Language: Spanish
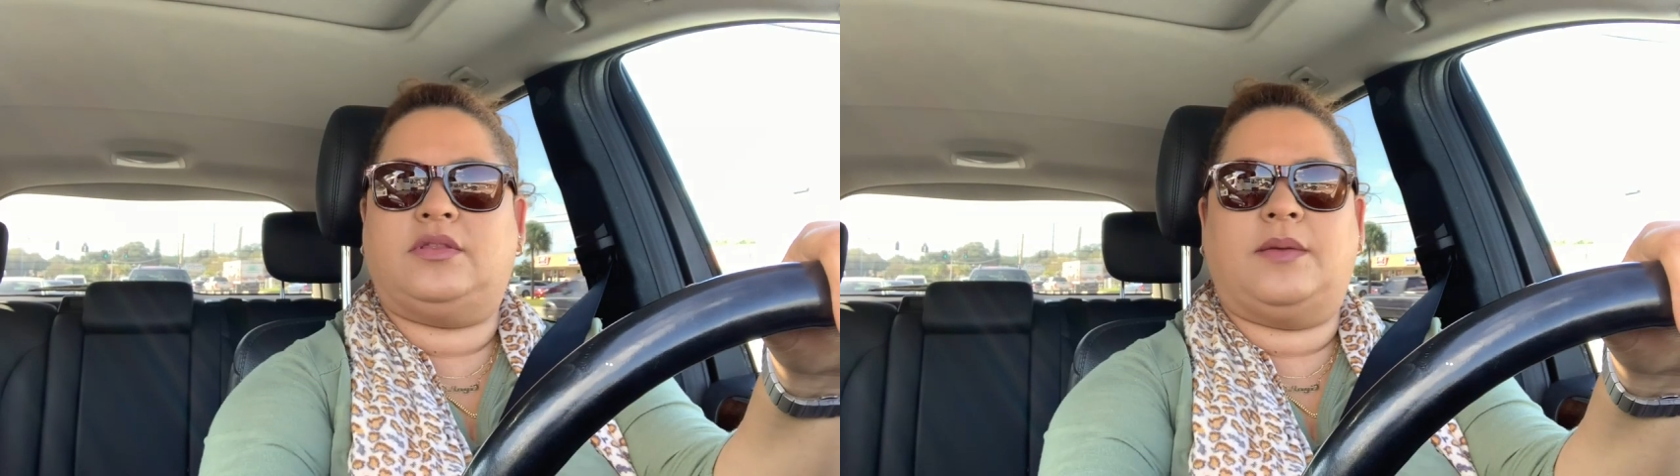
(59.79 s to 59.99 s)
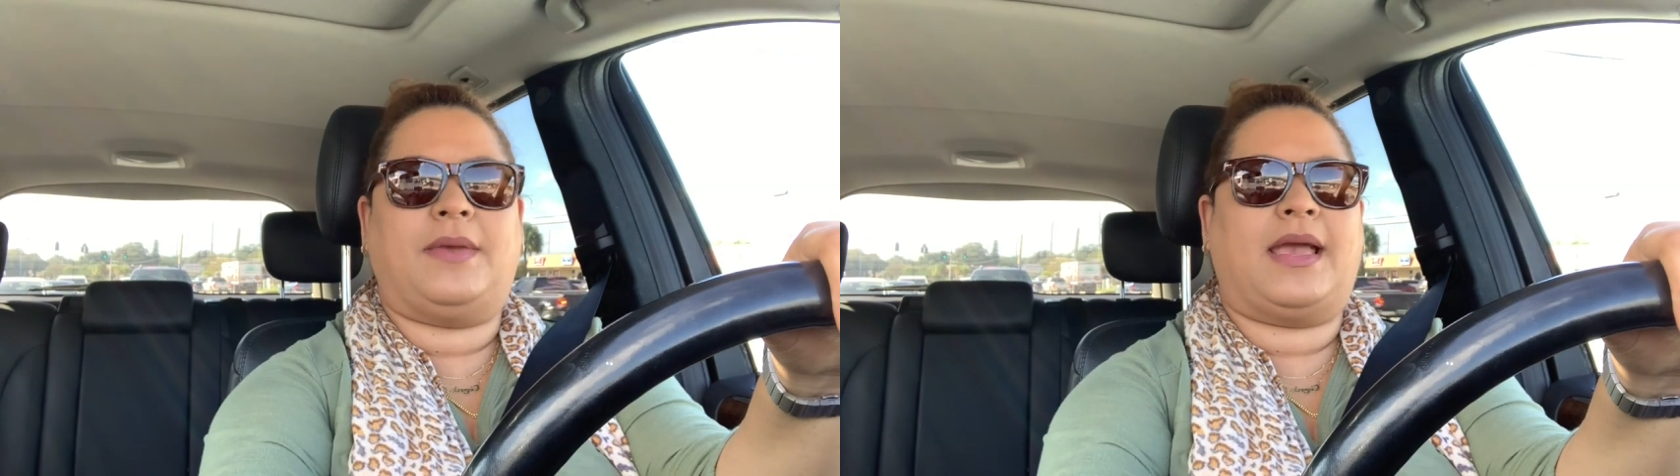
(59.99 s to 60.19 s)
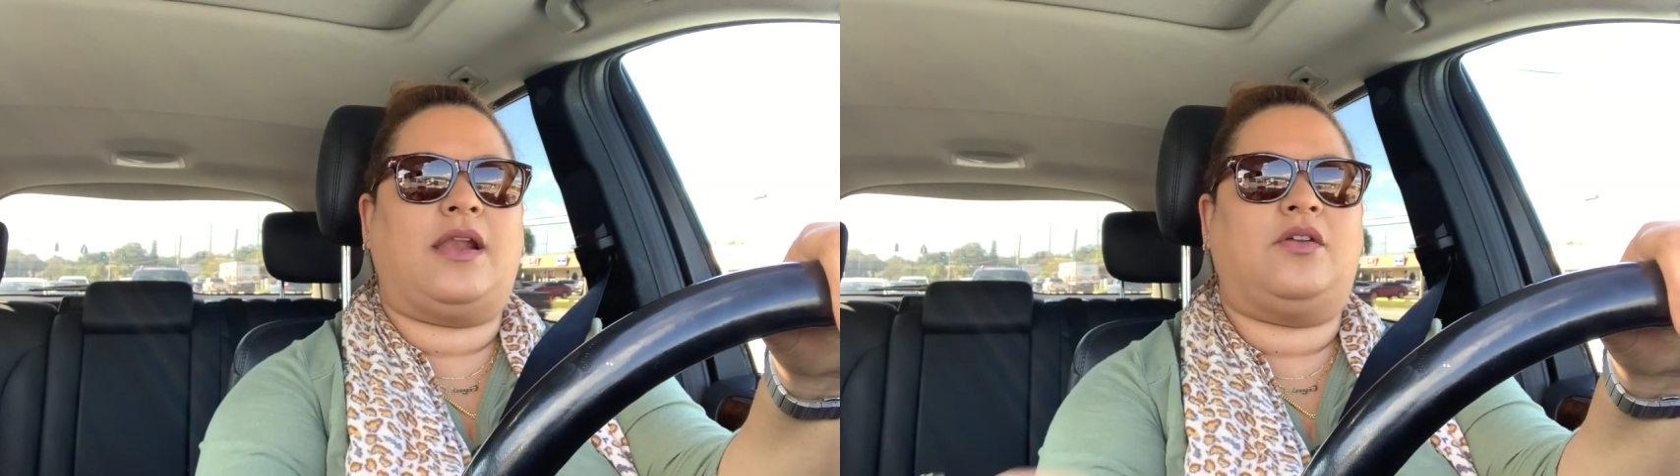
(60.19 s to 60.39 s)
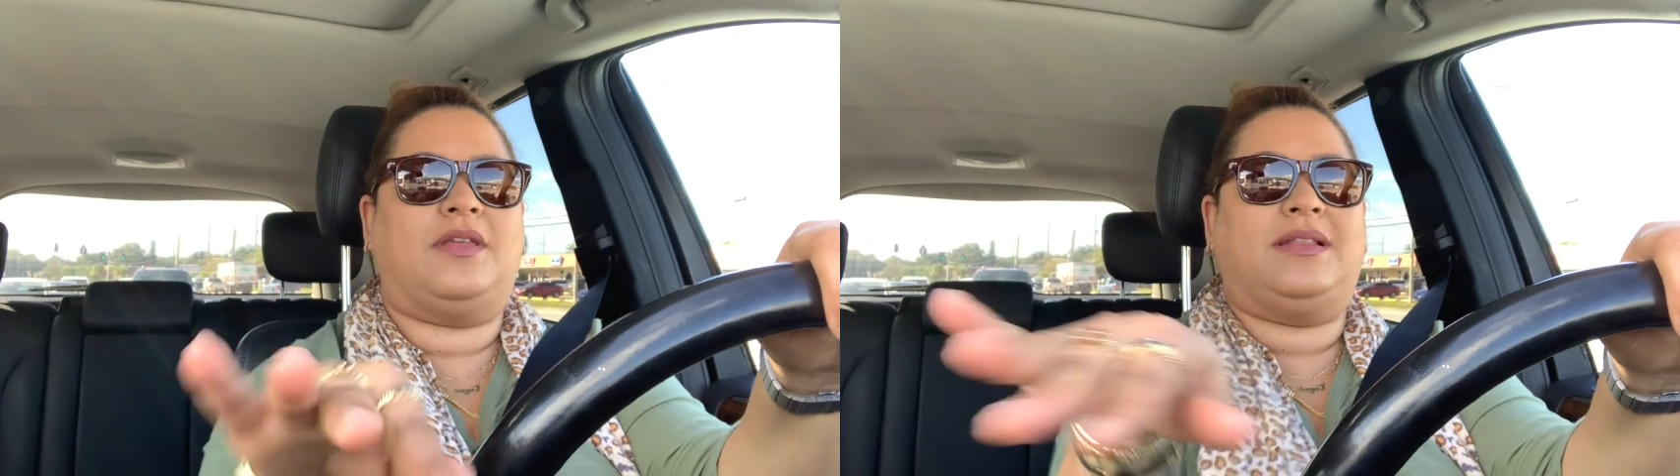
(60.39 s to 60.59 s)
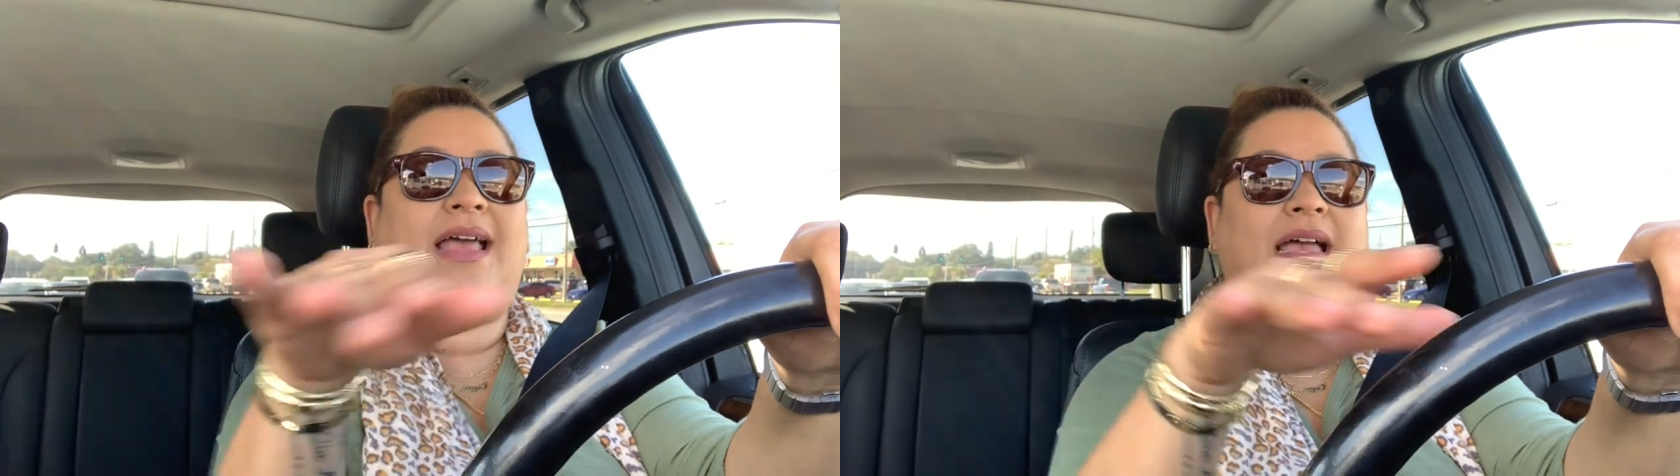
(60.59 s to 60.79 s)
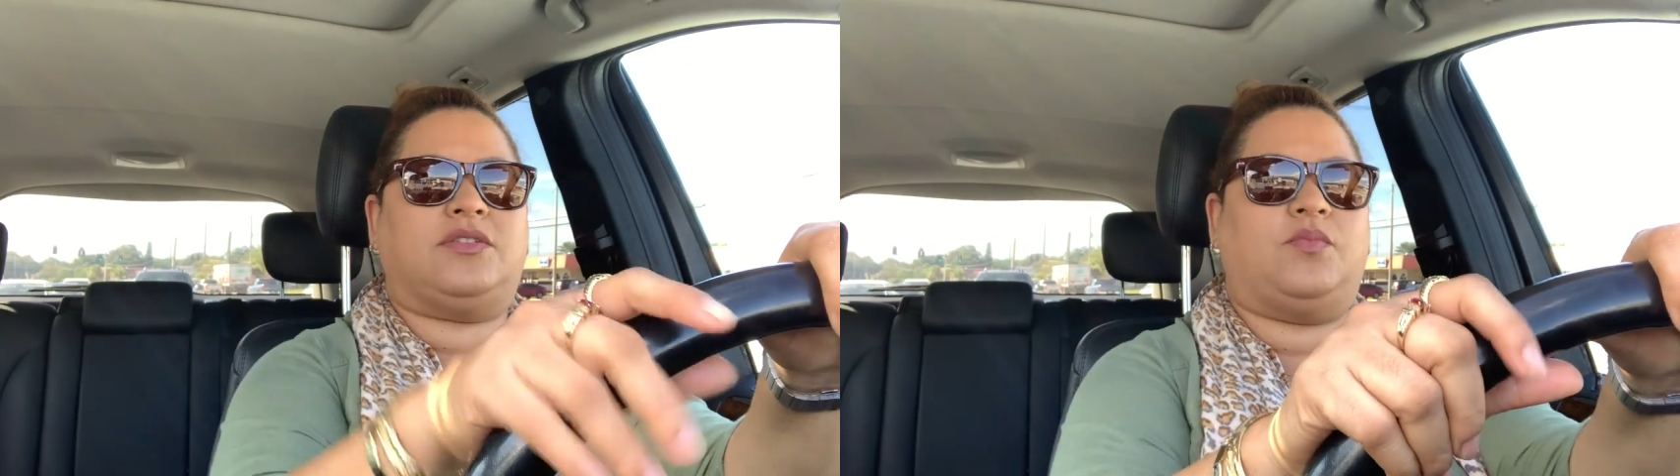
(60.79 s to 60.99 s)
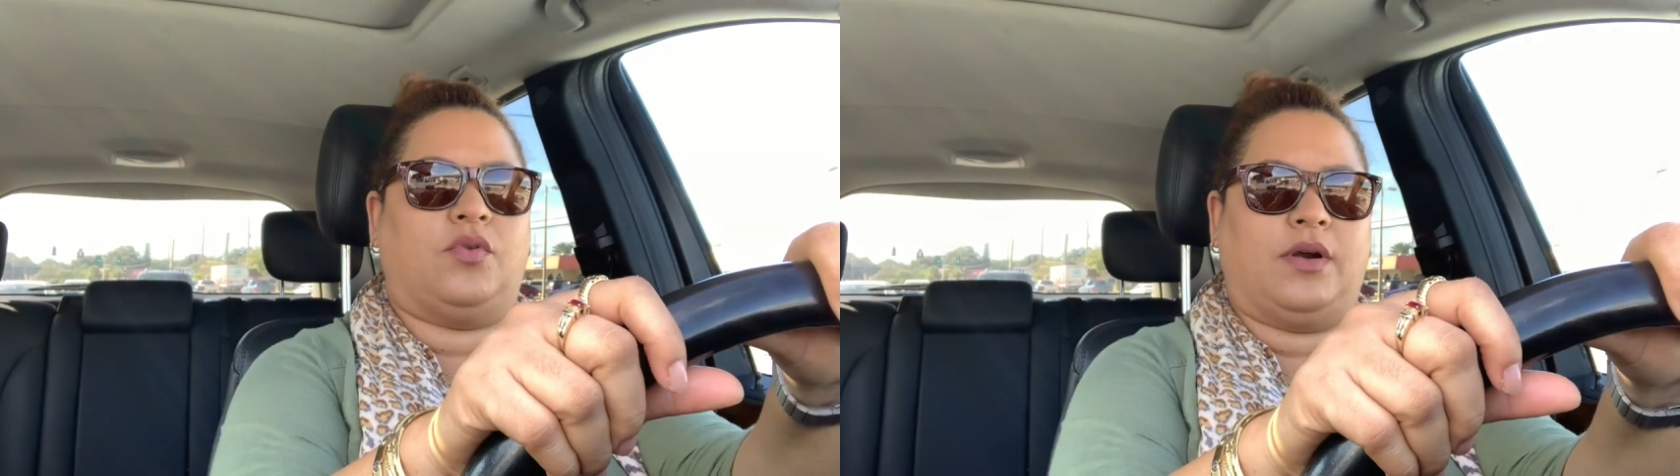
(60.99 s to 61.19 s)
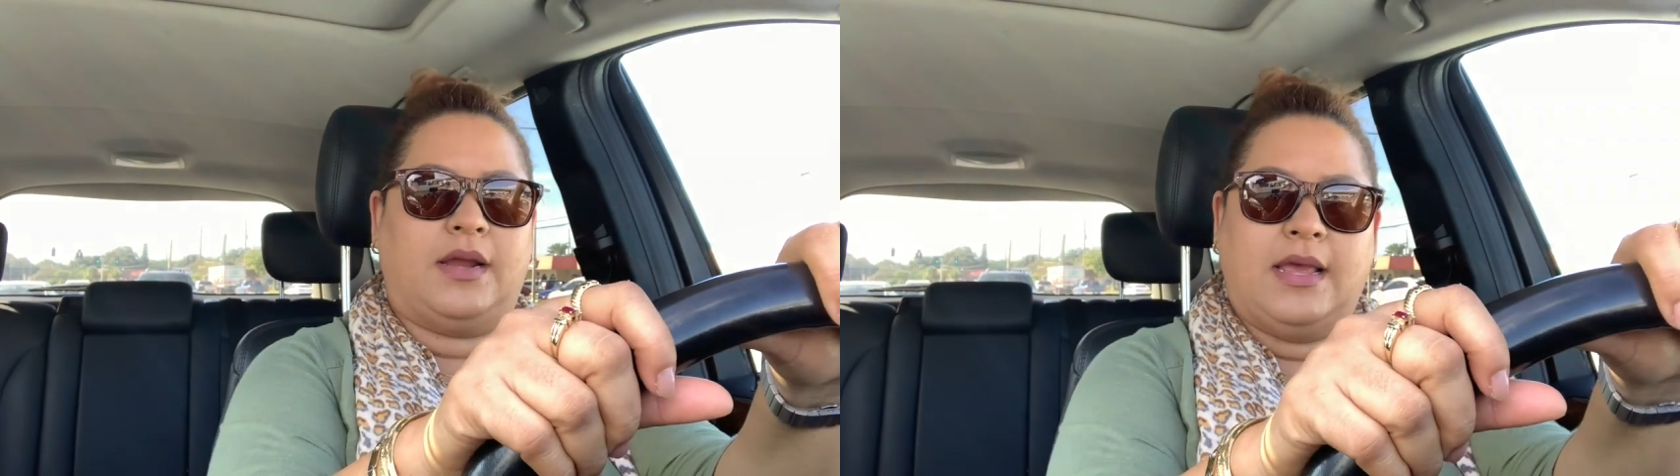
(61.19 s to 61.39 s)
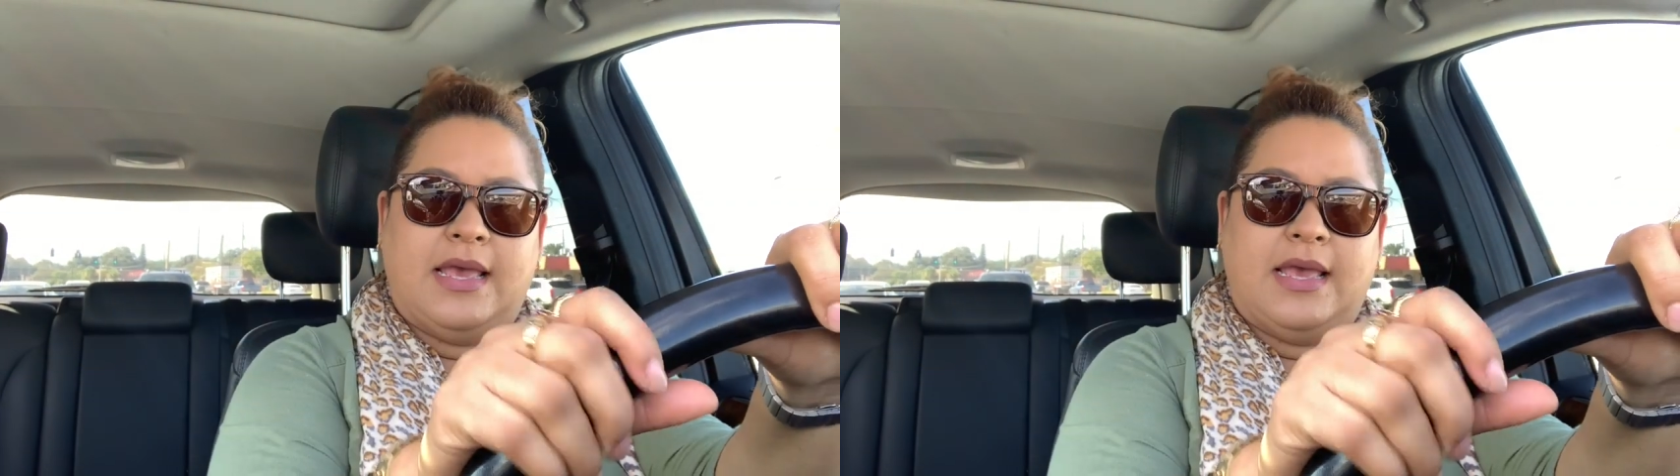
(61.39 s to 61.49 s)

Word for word: de pegarlo del dashboard.